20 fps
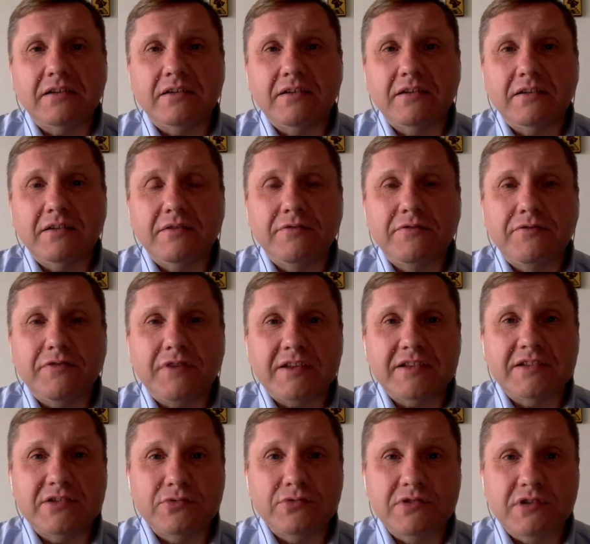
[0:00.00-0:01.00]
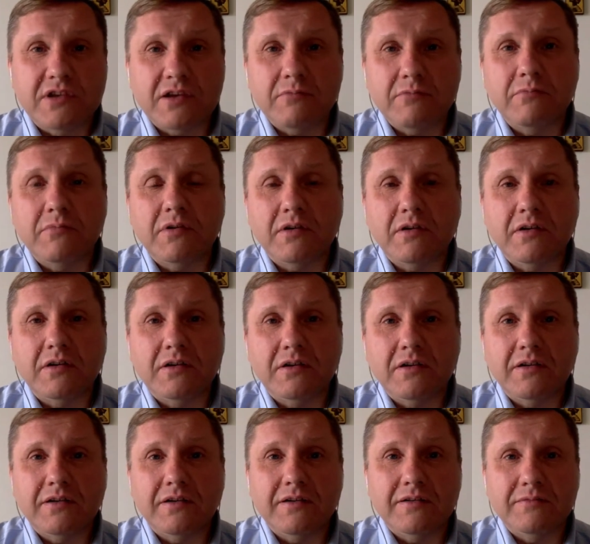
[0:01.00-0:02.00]
э, французским
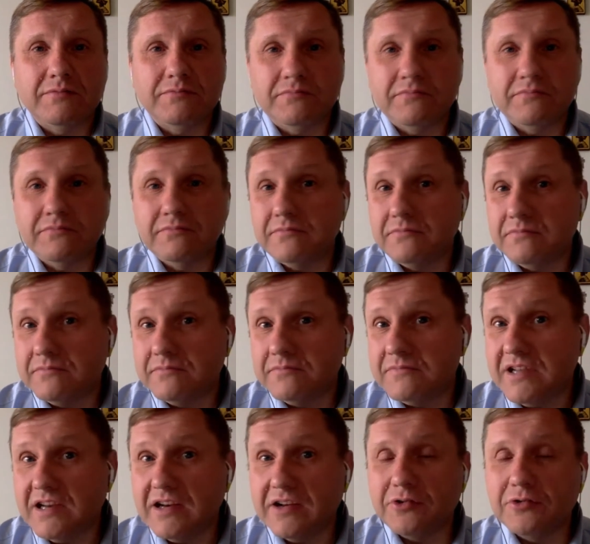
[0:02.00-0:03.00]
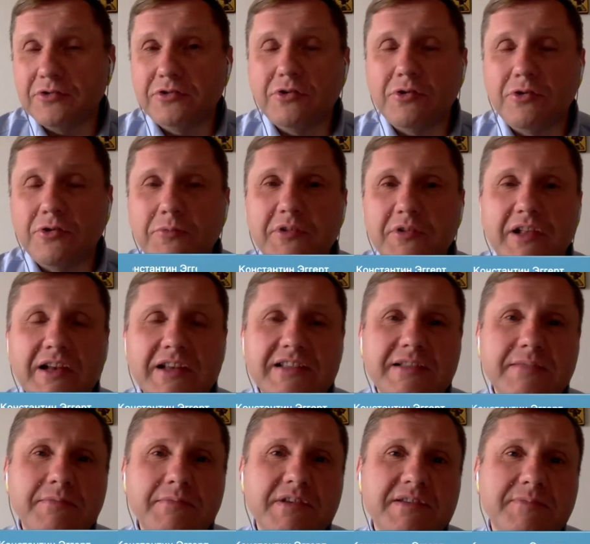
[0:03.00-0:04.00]
э,
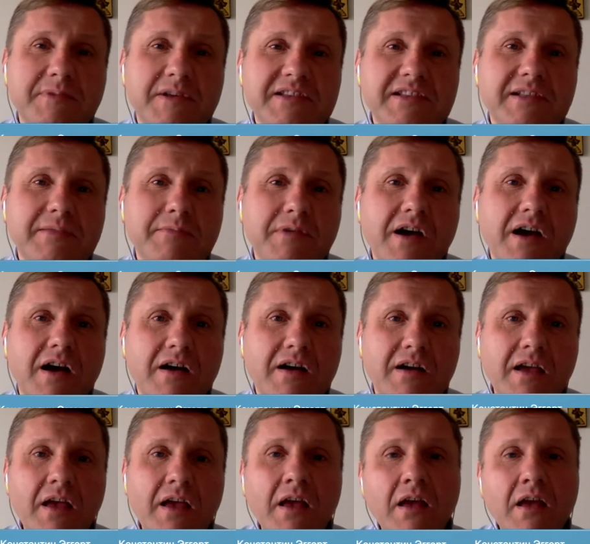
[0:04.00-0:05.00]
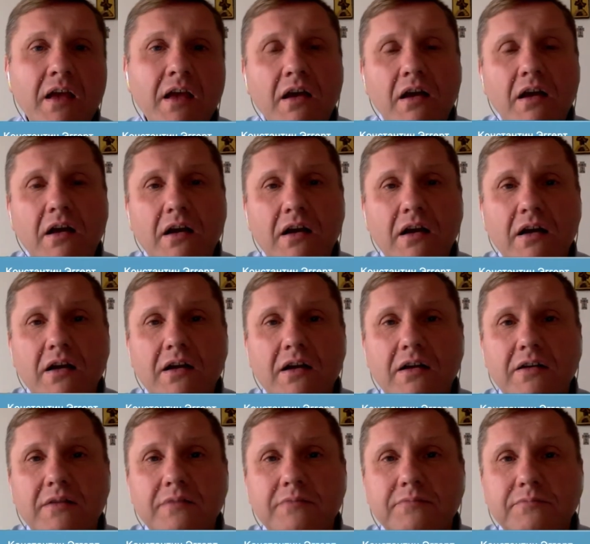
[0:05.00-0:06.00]
теледокументалистом господином Карре,
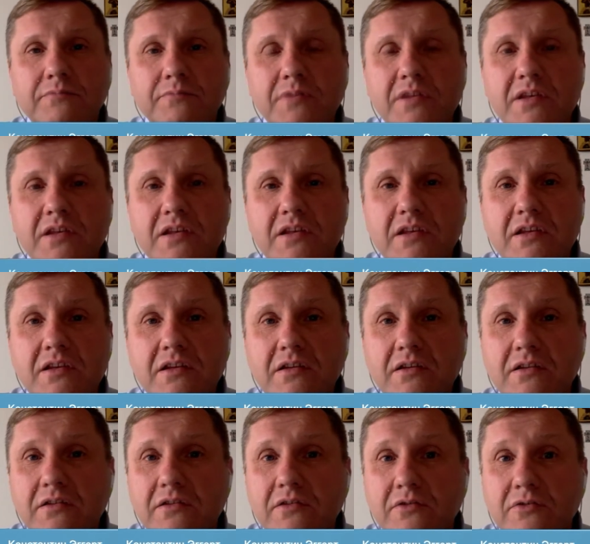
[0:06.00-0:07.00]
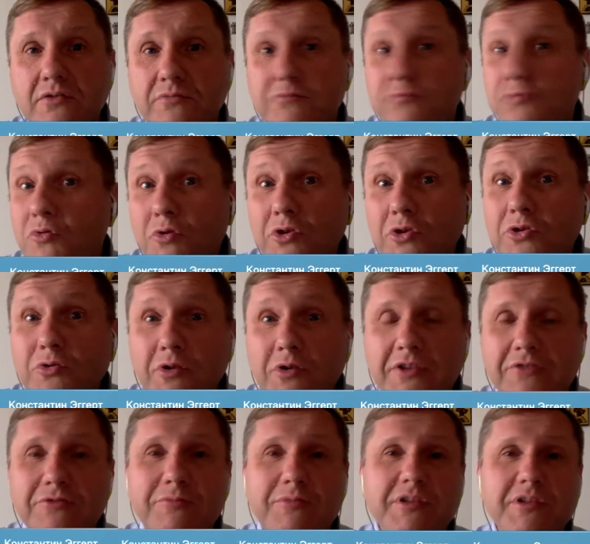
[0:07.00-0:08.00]
и э, он до
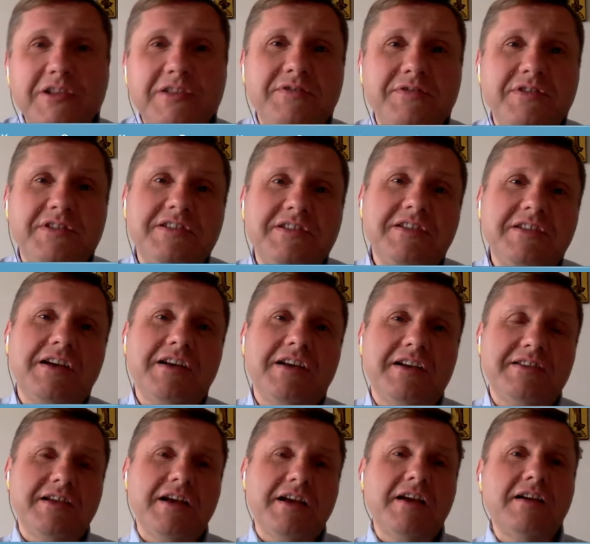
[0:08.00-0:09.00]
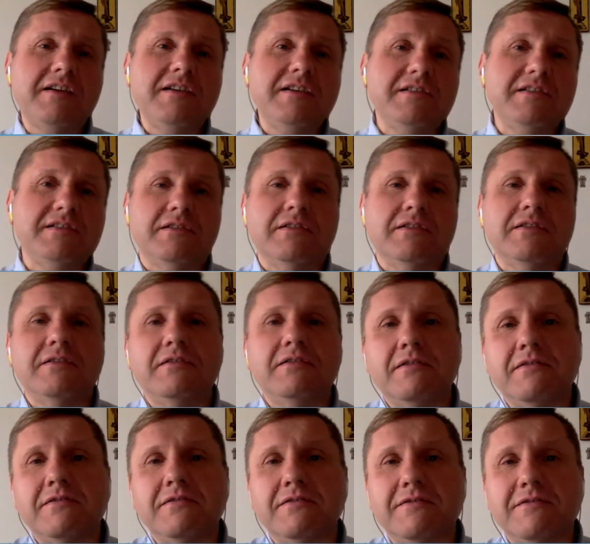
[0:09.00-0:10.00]
этого был известен как раз как критик
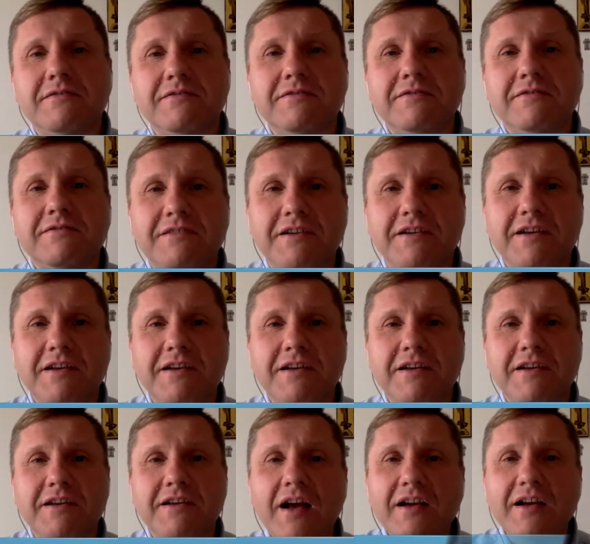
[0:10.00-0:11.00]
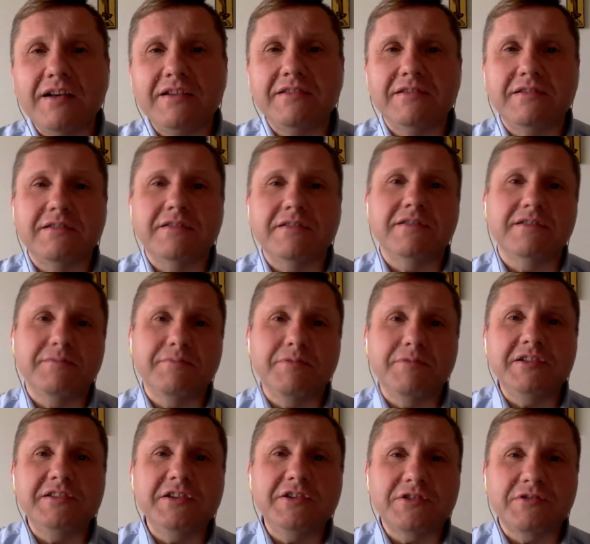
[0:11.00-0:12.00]
э, Кремля, критик э,
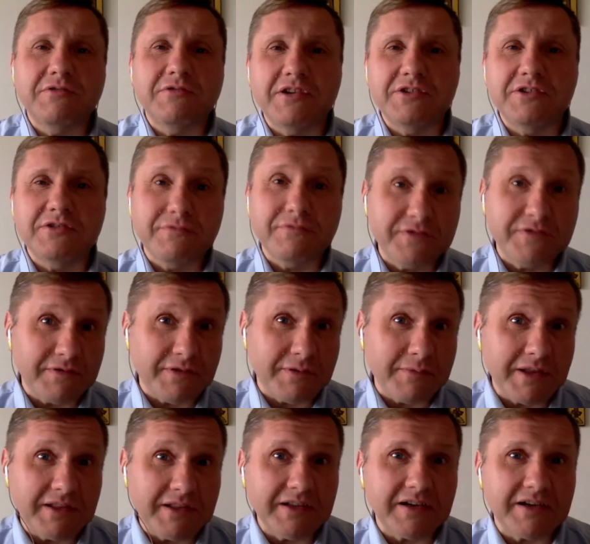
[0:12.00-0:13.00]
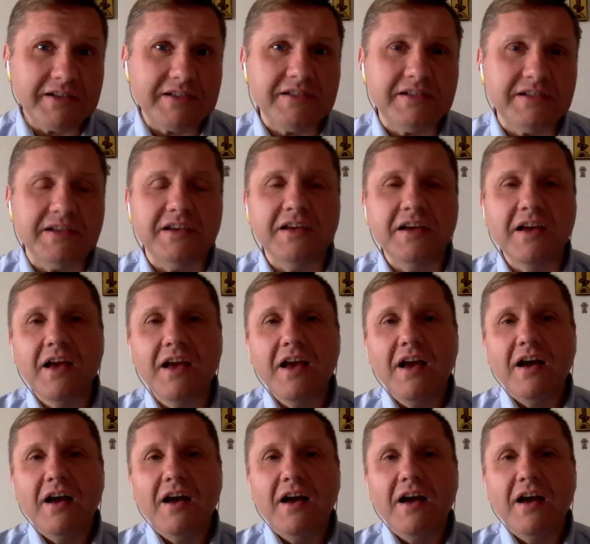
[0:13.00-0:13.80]
политического режима в современной России.